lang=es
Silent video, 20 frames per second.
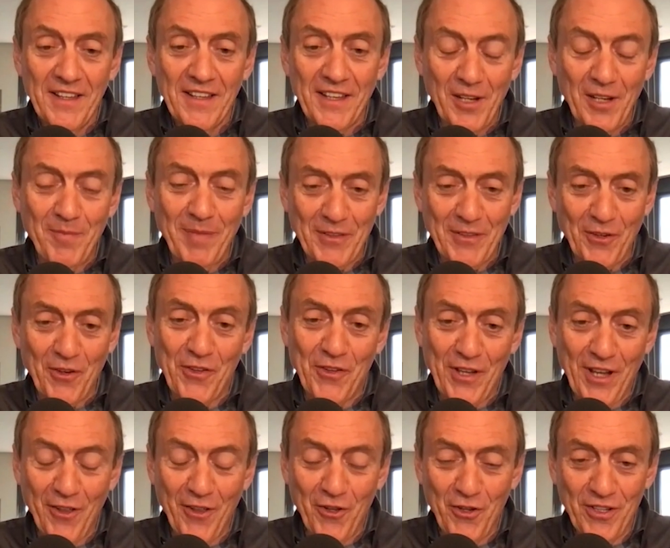que el
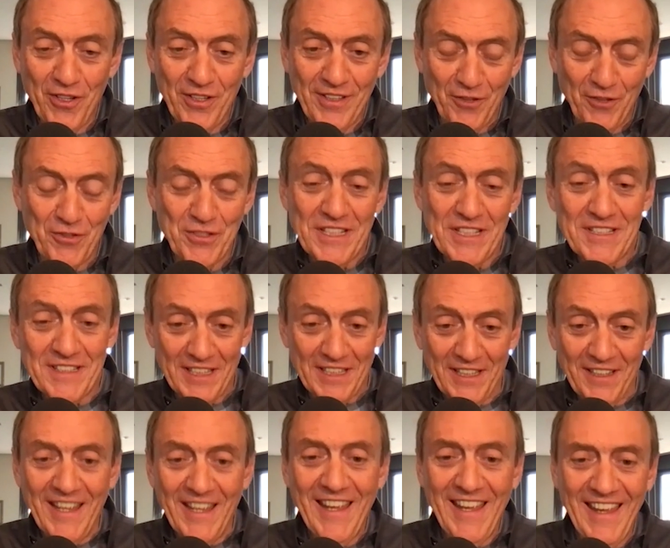patrocinador ya no existe.